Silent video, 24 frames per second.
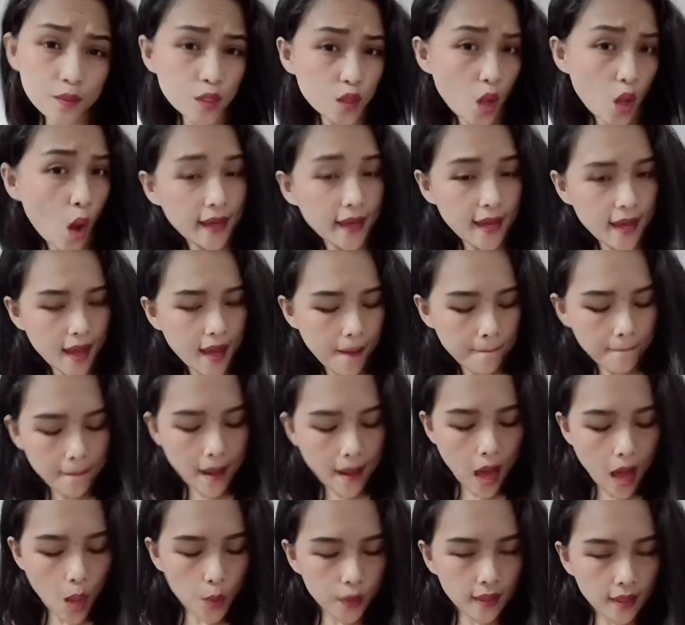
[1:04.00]
just talking
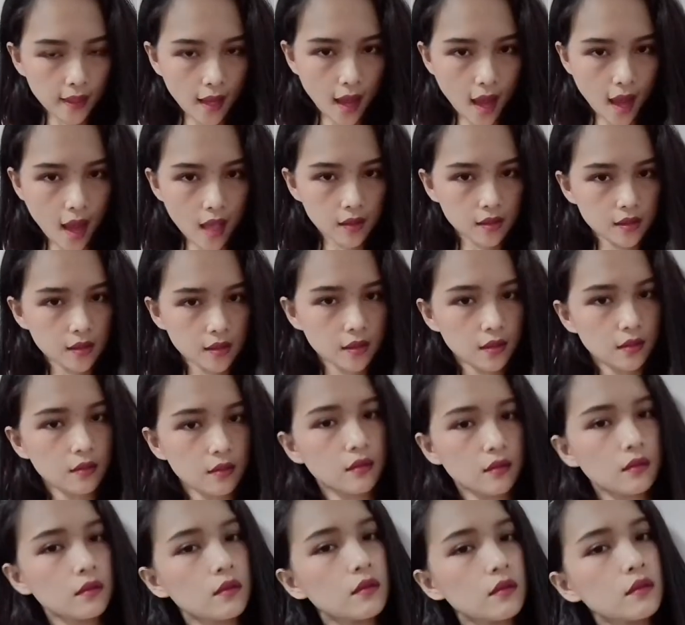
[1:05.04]
about Kasi.
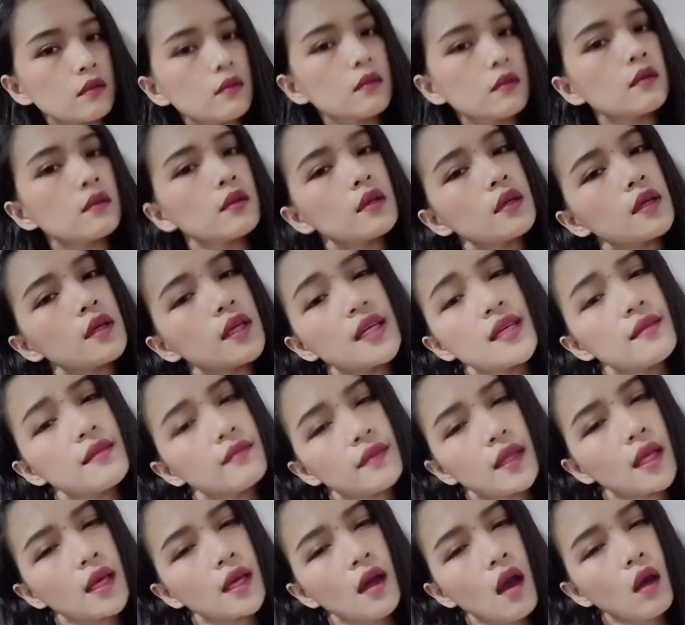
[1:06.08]

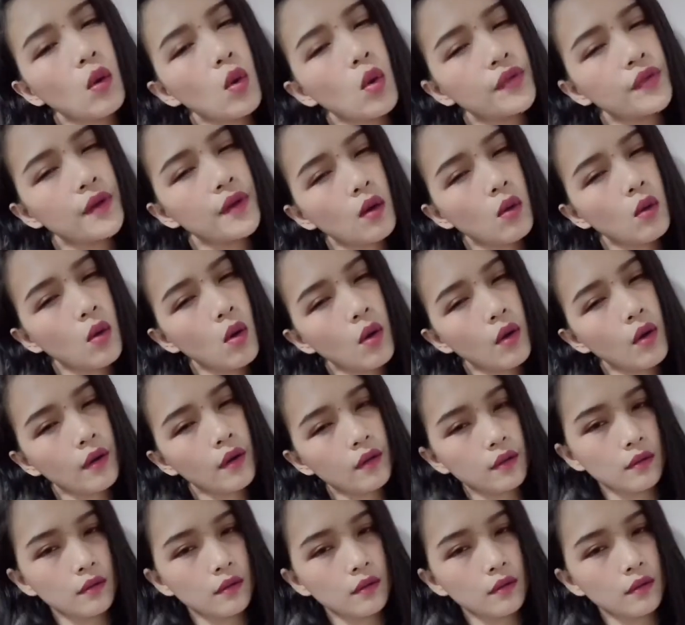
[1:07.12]
Hindi ako drago.